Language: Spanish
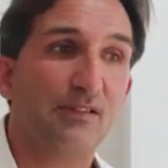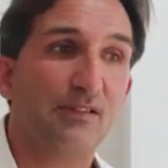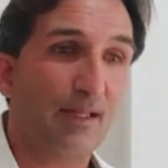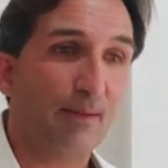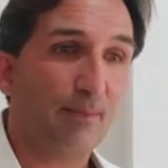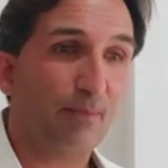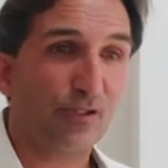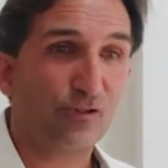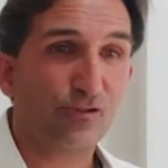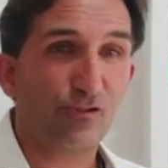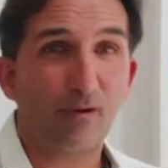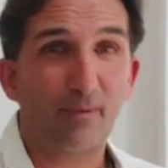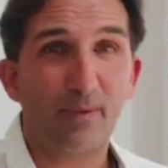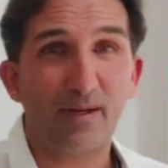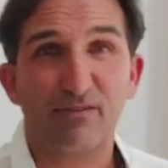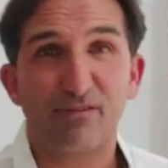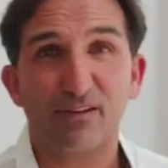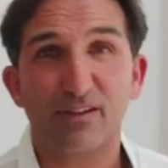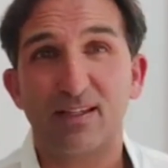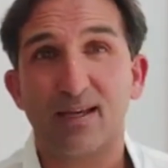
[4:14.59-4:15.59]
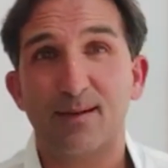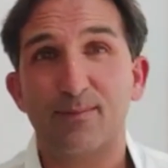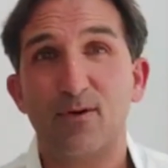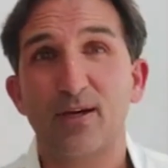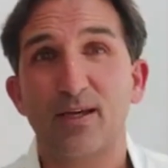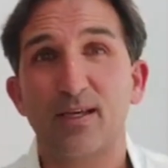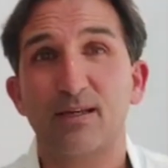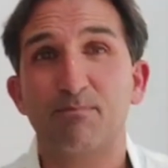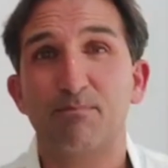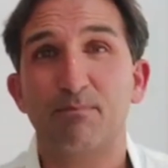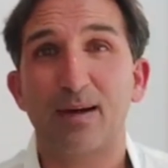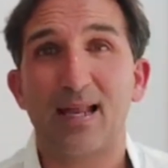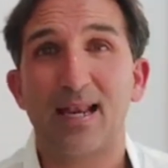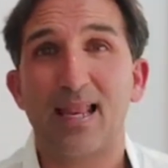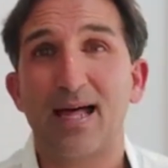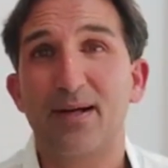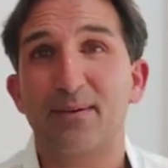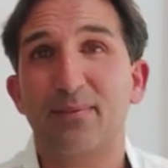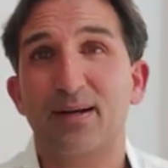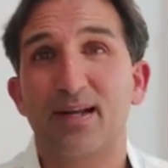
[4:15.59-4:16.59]
después eso manifestamos en
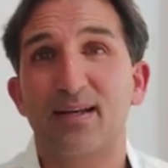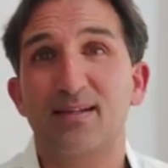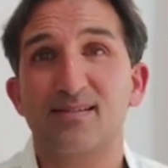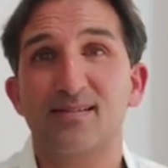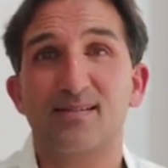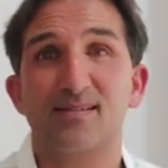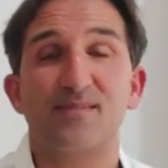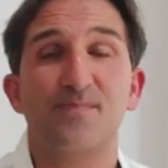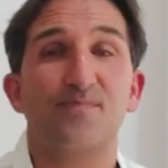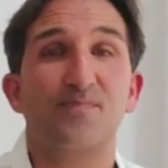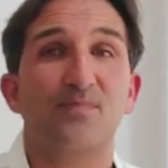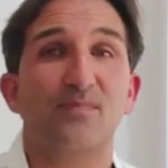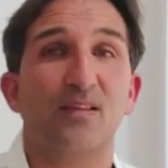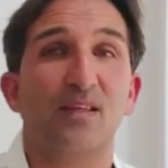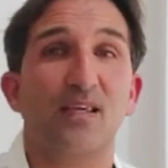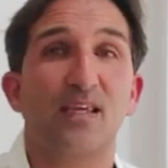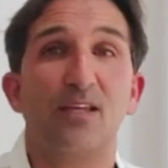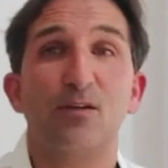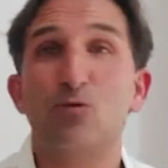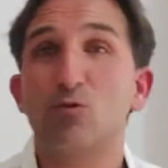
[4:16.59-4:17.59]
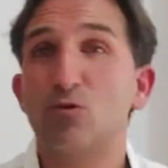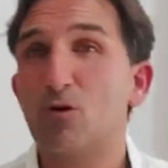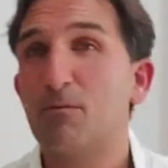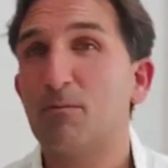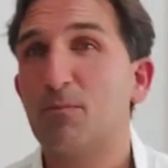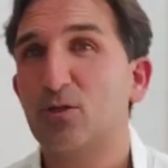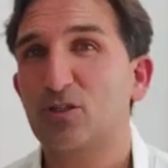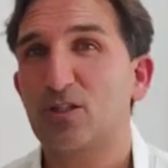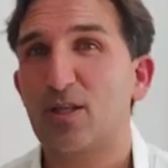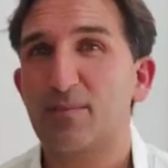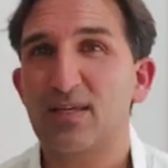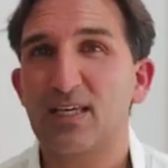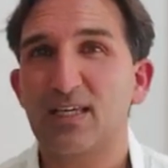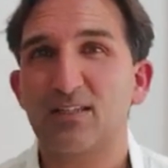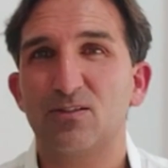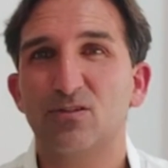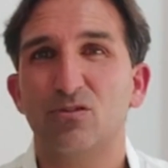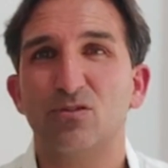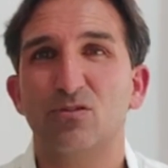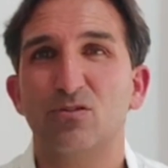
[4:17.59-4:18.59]
palabras, en un
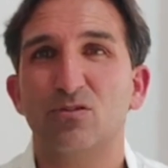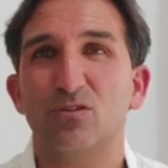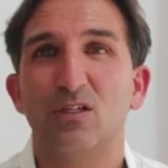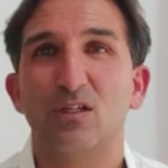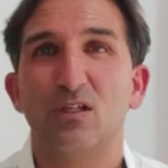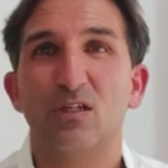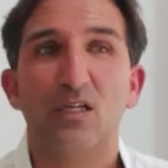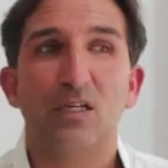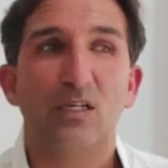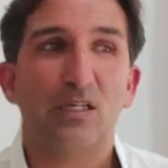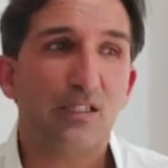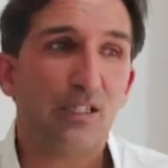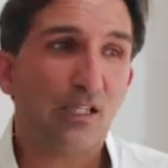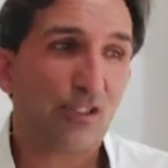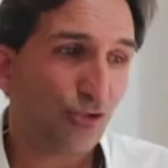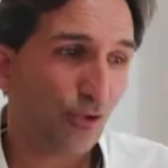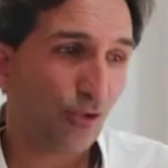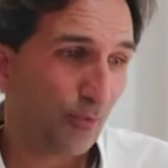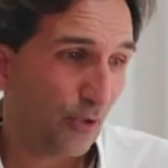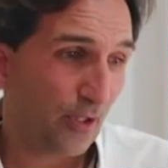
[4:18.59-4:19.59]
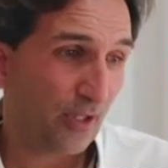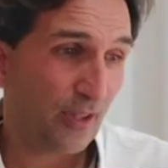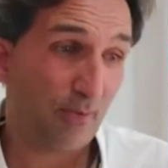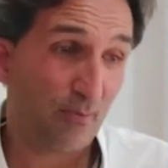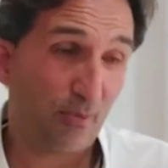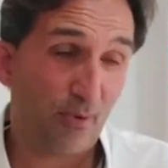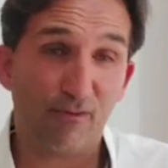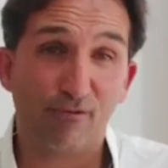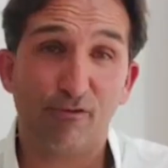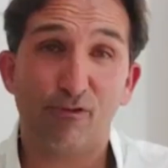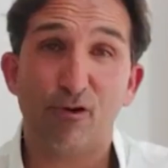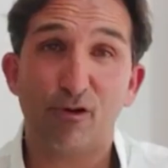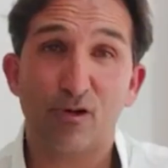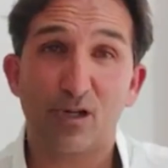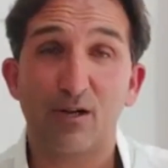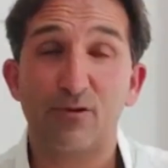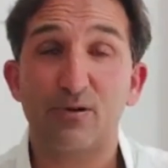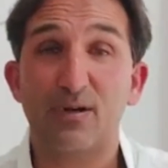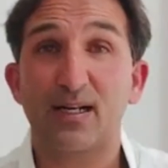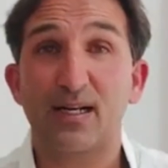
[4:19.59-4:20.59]
comportamiento, y eso pues después
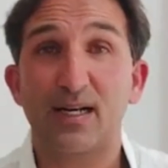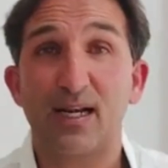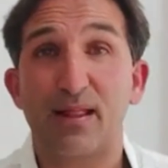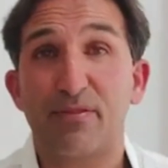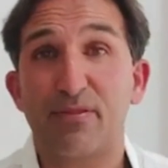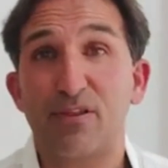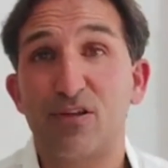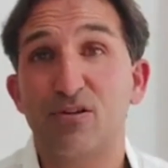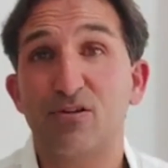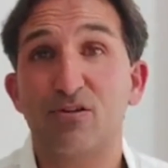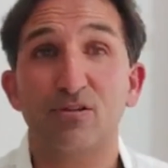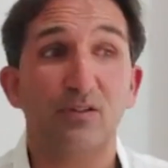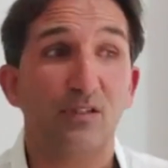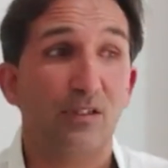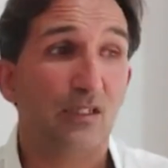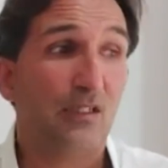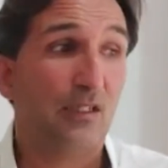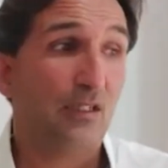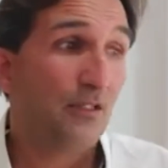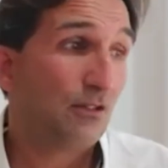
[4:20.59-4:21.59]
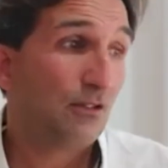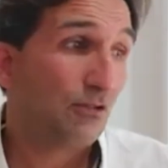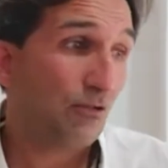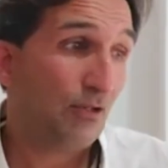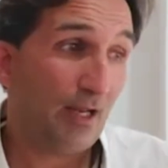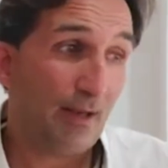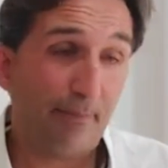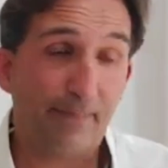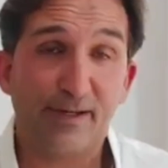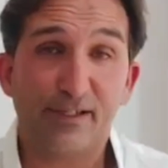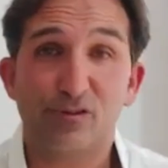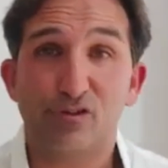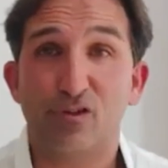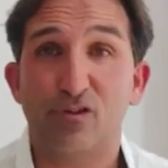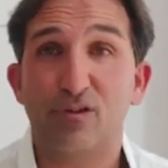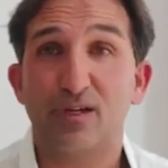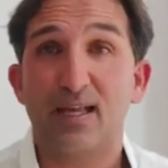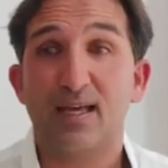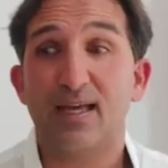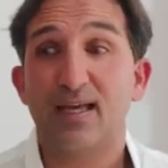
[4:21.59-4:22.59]
forja una relación con las
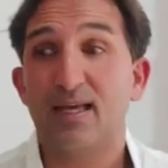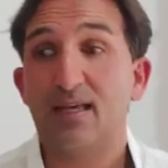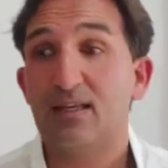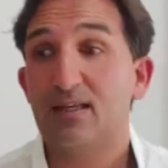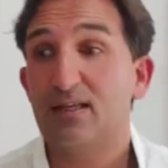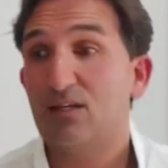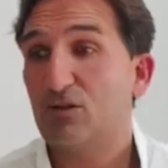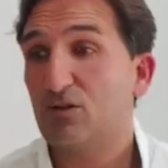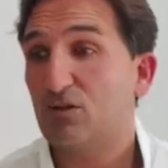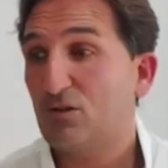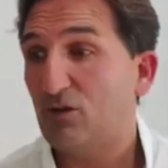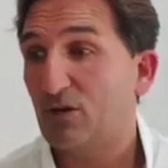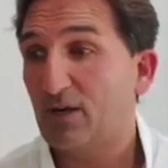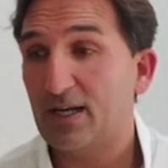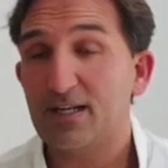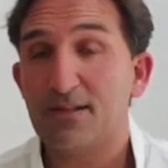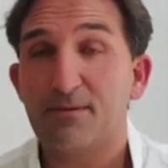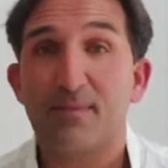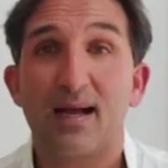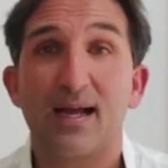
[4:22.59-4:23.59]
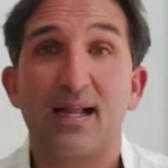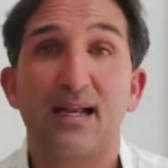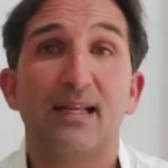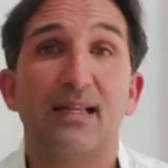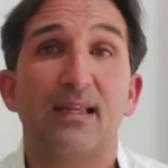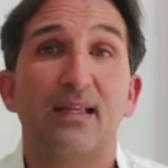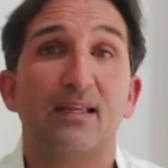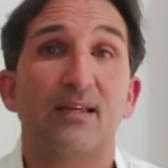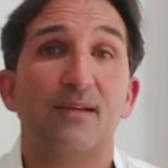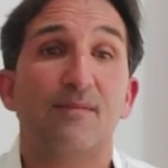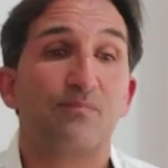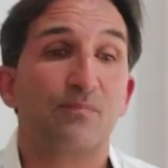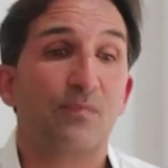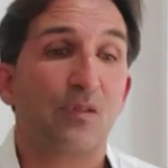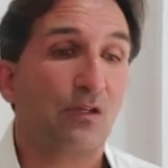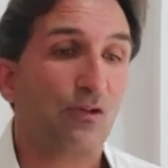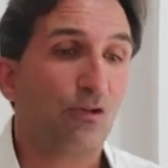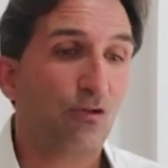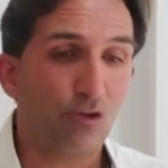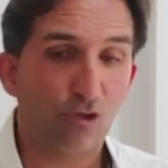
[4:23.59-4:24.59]
personas, con los animales,
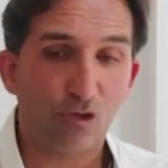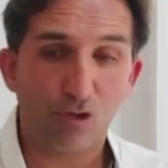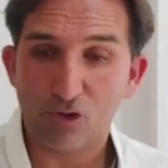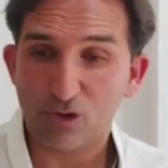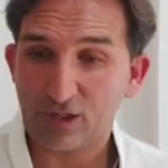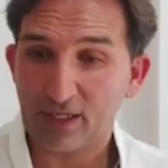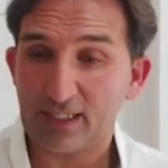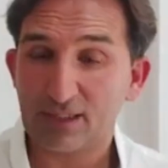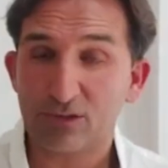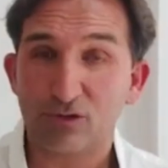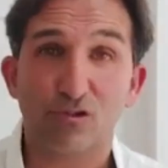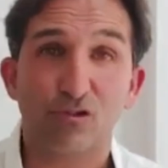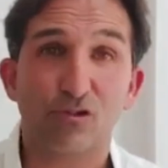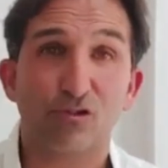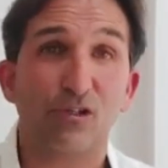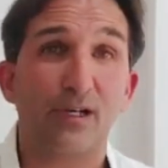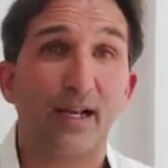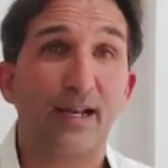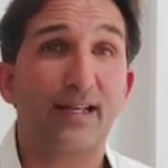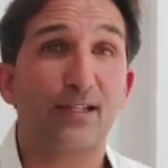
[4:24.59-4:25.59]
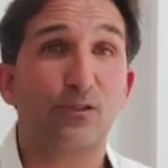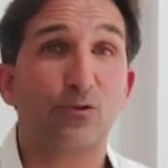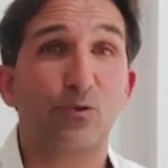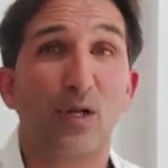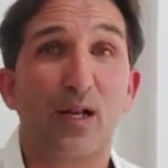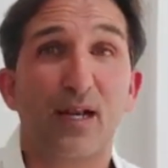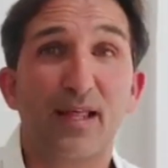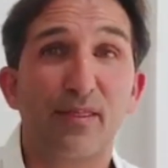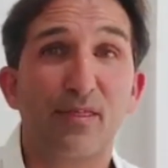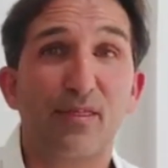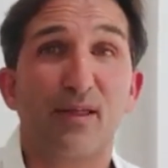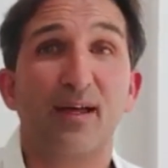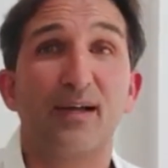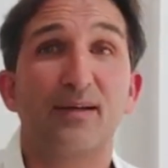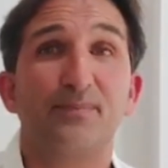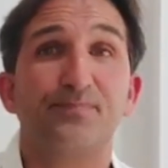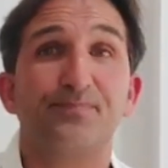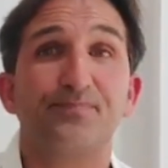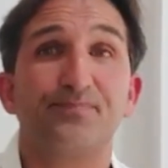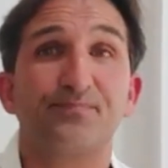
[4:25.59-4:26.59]
con los objetos, con la
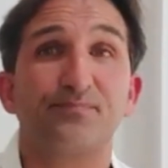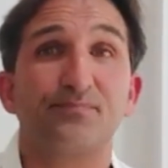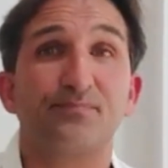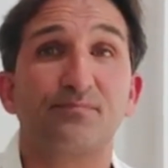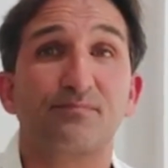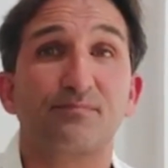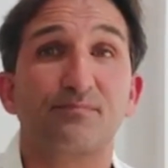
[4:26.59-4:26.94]
naturaleza.